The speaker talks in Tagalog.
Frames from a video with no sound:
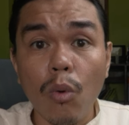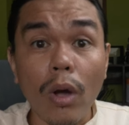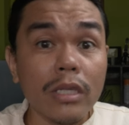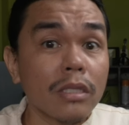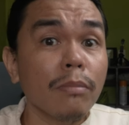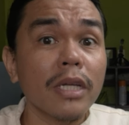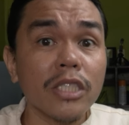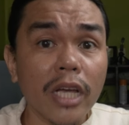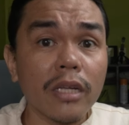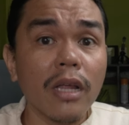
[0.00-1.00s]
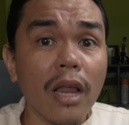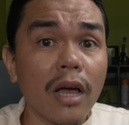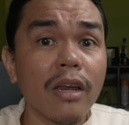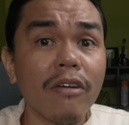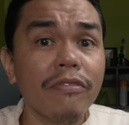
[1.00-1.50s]
Once ma-check
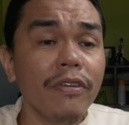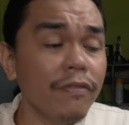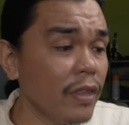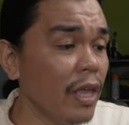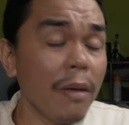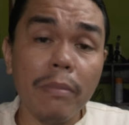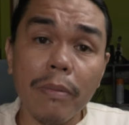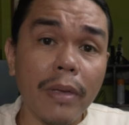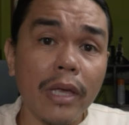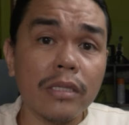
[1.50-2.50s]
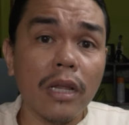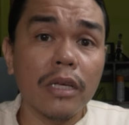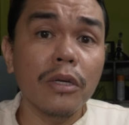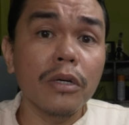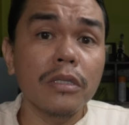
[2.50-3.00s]
nila na 50 Mbps
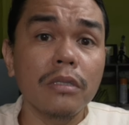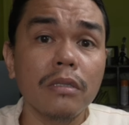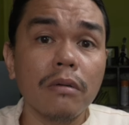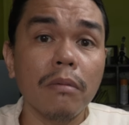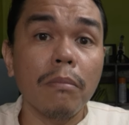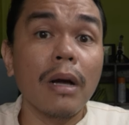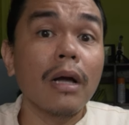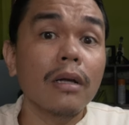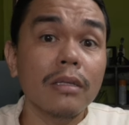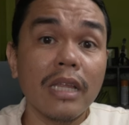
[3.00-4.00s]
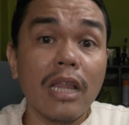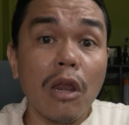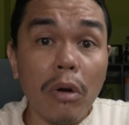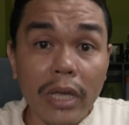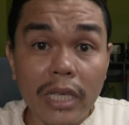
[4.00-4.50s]
lang yon,
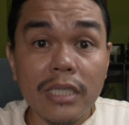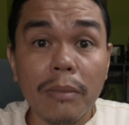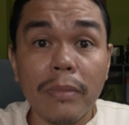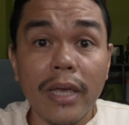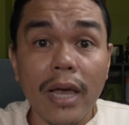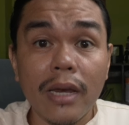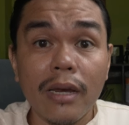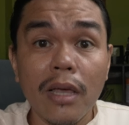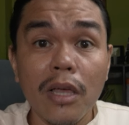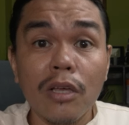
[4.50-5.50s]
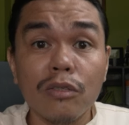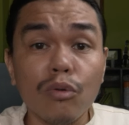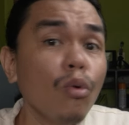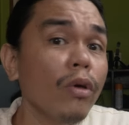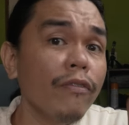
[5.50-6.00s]
magdadalawang isip na yan.
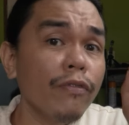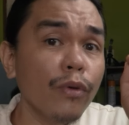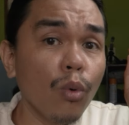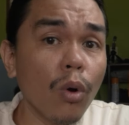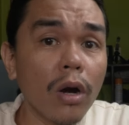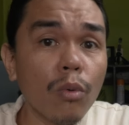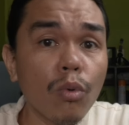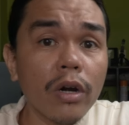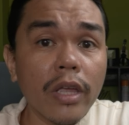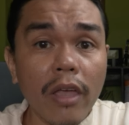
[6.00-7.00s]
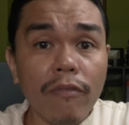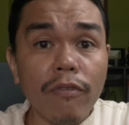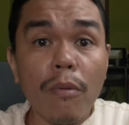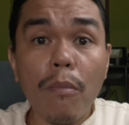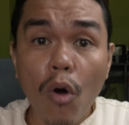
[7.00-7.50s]
So, if you are working
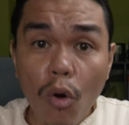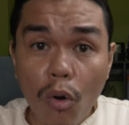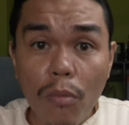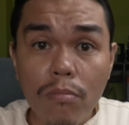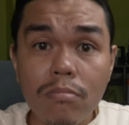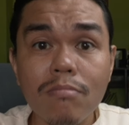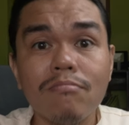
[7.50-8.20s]
from home,